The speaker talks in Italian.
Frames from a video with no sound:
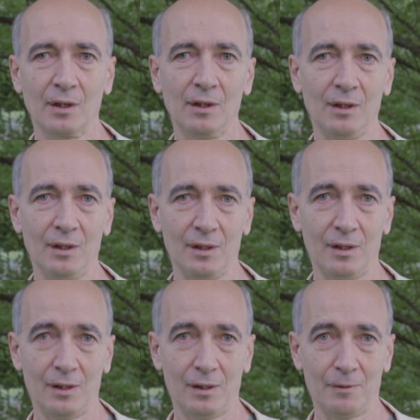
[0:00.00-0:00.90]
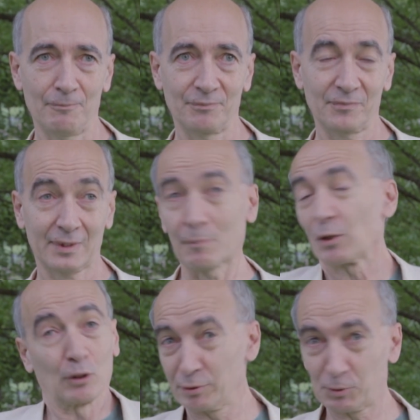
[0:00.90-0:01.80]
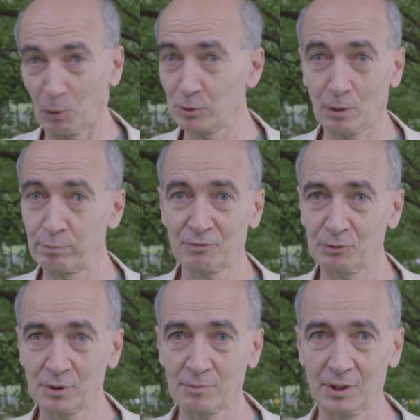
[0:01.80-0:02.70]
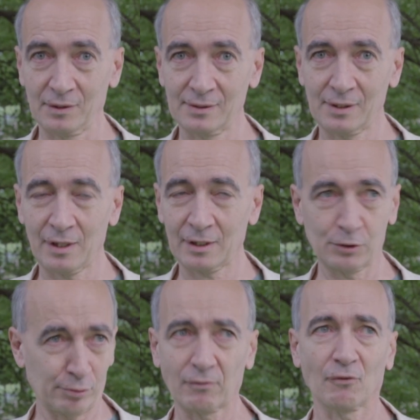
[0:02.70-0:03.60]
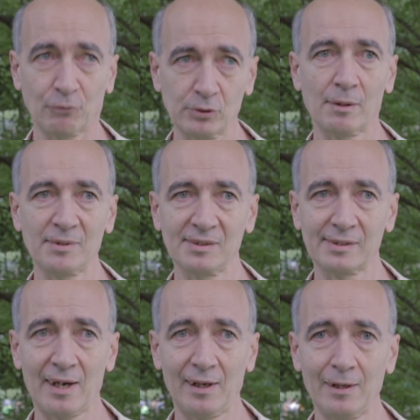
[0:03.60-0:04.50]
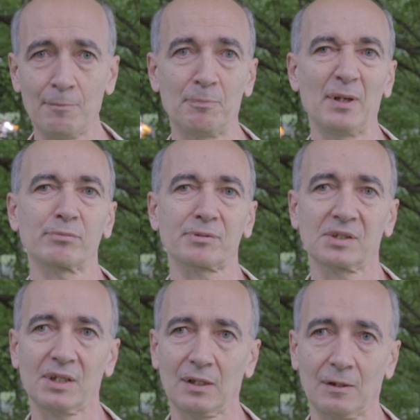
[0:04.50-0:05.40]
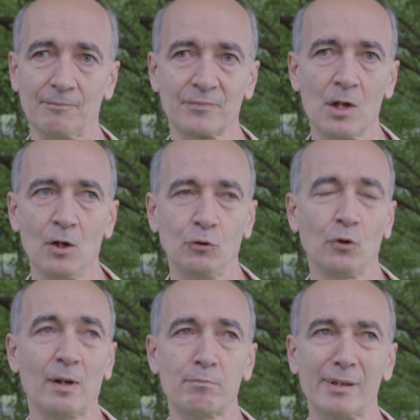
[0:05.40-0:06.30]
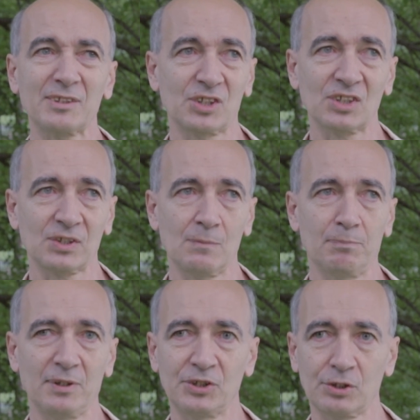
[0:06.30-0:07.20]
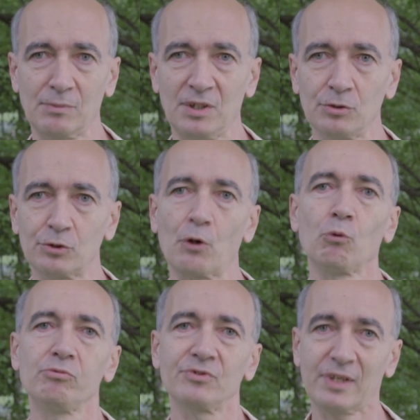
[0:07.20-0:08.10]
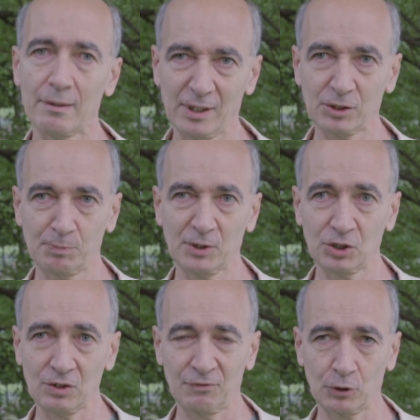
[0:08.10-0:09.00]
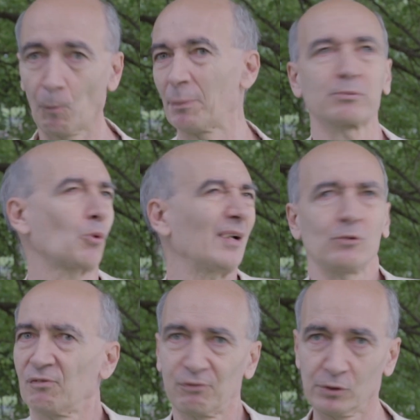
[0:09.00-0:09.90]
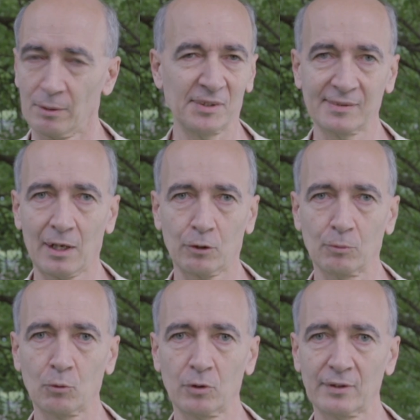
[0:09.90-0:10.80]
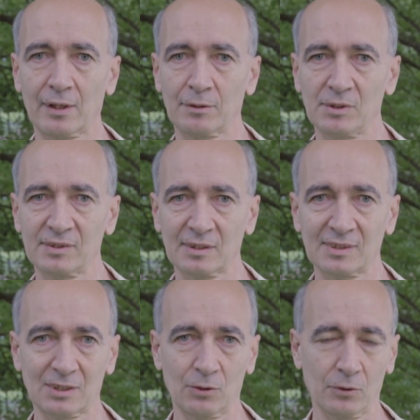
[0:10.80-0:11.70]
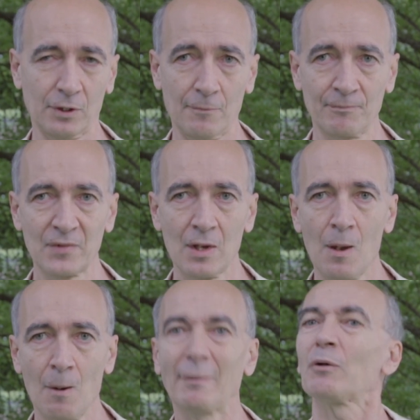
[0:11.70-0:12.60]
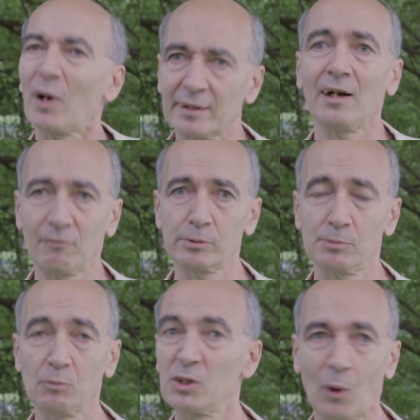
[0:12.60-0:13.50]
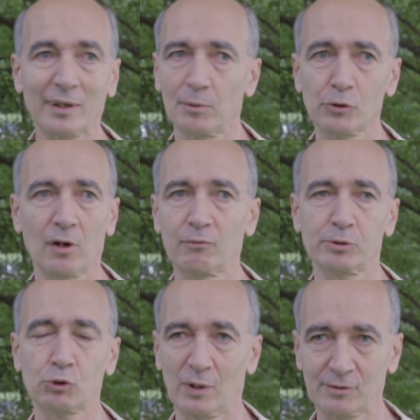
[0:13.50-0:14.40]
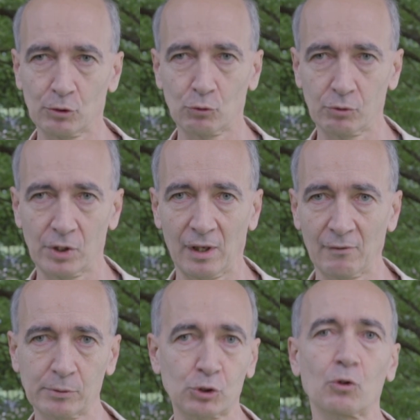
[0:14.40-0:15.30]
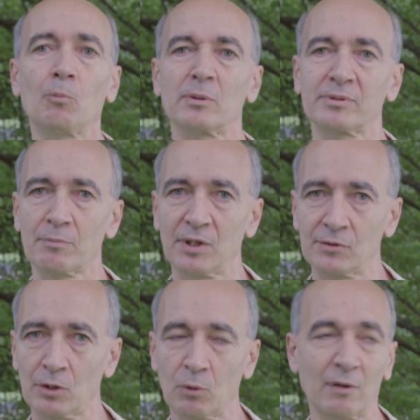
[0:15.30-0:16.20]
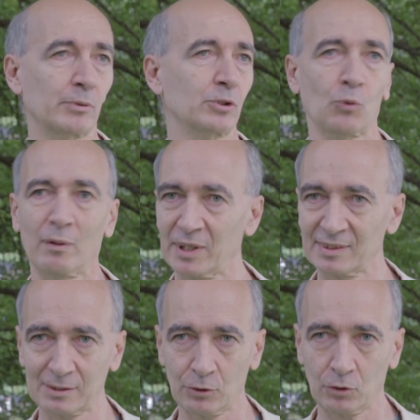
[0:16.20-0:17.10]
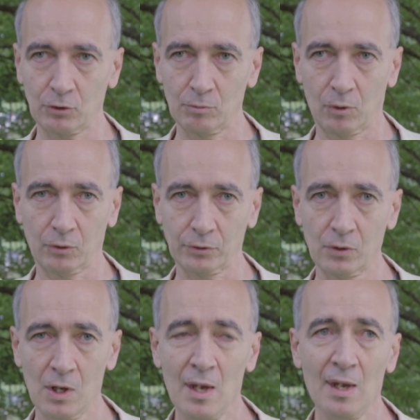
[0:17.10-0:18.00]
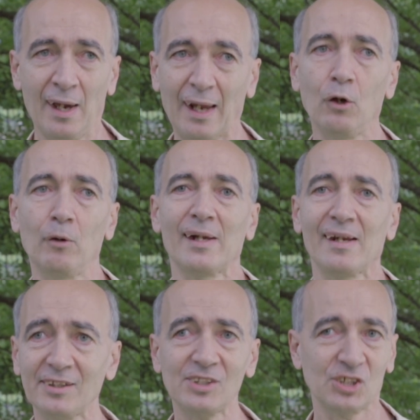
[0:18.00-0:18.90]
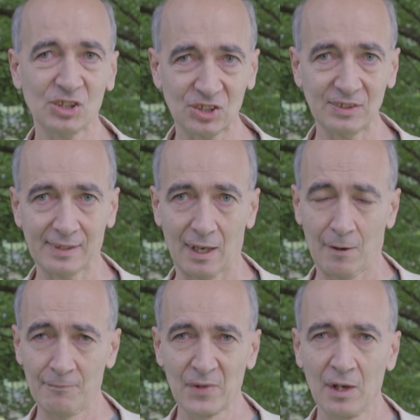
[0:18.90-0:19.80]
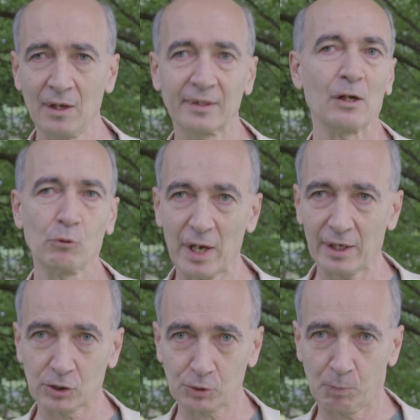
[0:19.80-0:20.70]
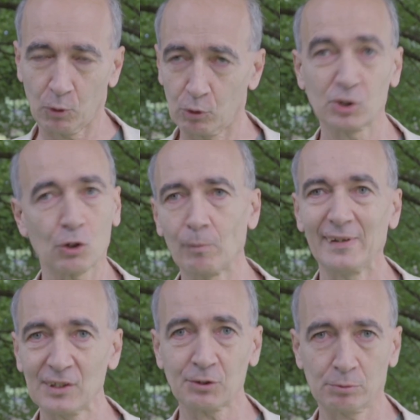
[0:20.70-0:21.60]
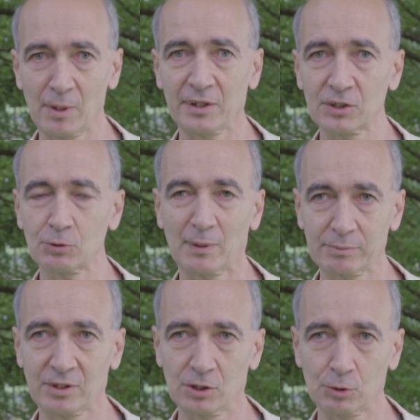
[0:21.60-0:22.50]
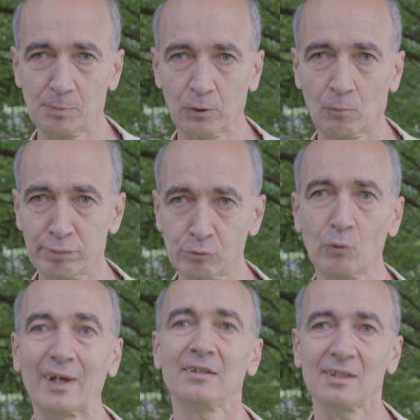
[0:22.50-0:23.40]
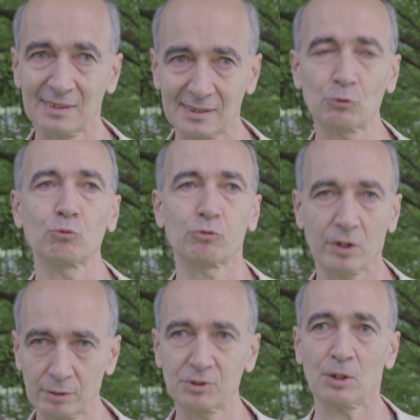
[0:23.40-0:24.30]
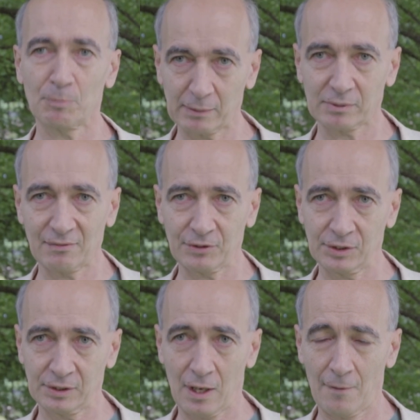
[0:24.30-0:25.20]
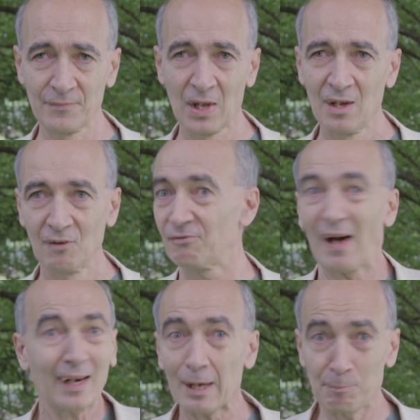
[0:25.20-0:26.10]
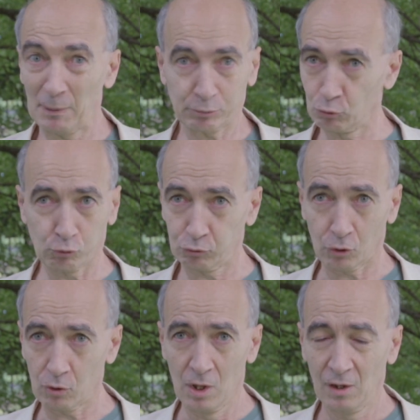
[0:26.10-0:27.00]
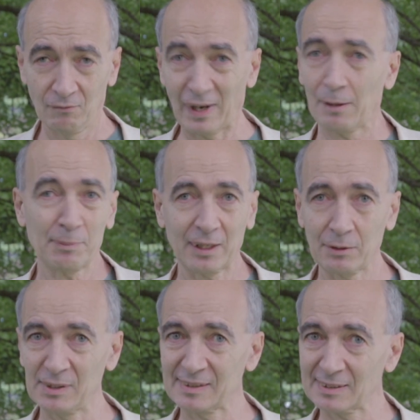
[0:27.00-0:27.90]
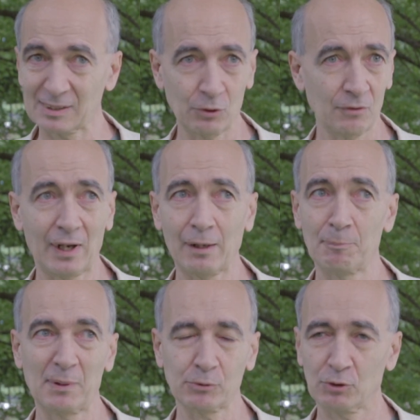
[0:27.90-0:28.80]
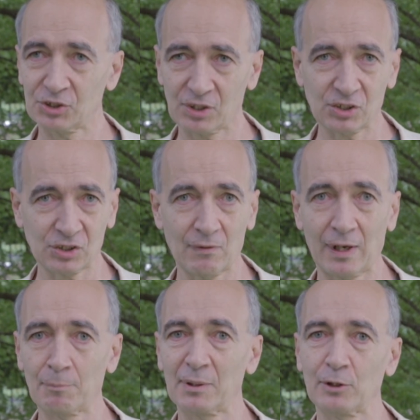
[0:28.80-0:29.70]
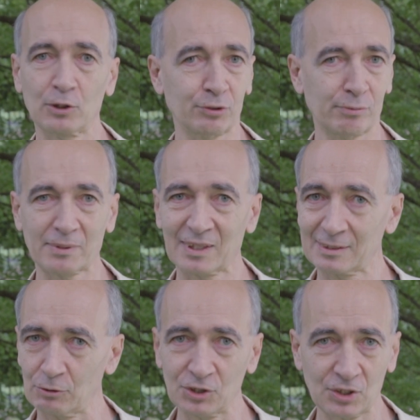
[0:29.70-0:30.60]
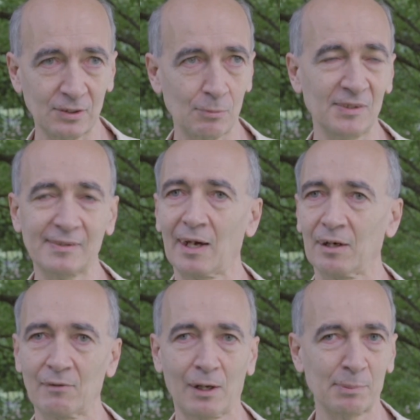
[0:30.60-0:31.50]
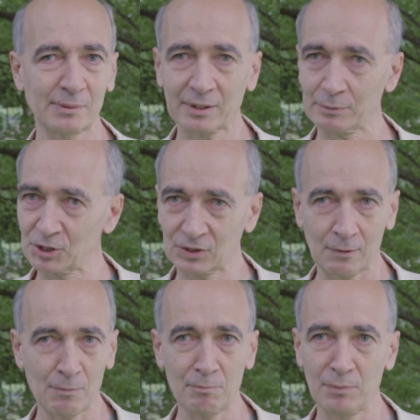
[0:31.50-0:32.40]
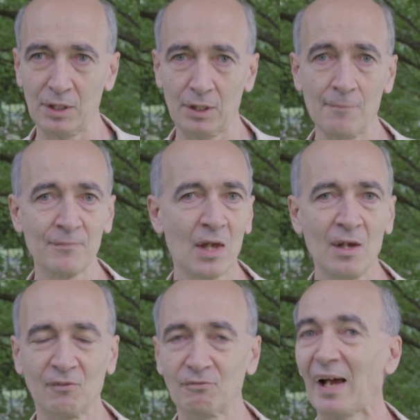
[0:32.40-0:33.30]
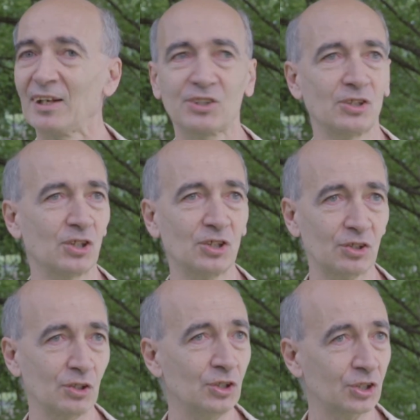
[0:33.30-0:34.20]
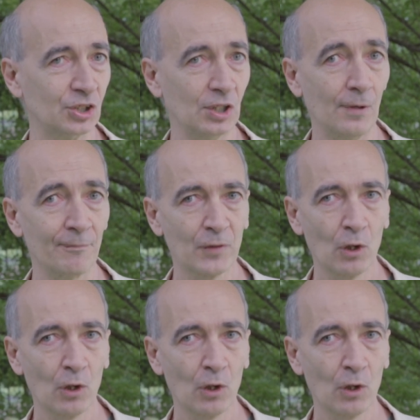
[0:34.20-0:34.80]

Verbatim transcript: eh, che mi corrisponde profondamente e che trovo fondamentale perché non abbraccia semplicemente un tema specifico, per quanto fondamentale come quello dell'alimentazione, ma in qualche, lavoro, in qualche modo lavora sull'attitudine, lavora sui comportamenti, lavora sulla relazione con il mondo. Allora la necessità che un'Expo, così come gli esseri umani che ci partecipano, produca innanzitutto energie per la vita, vale per tutto, vale per l'alimentazione, vale per noi stessi, vale per le nostre relazioni sentimentali, vale per la crescita dei bambini, vale se gestisci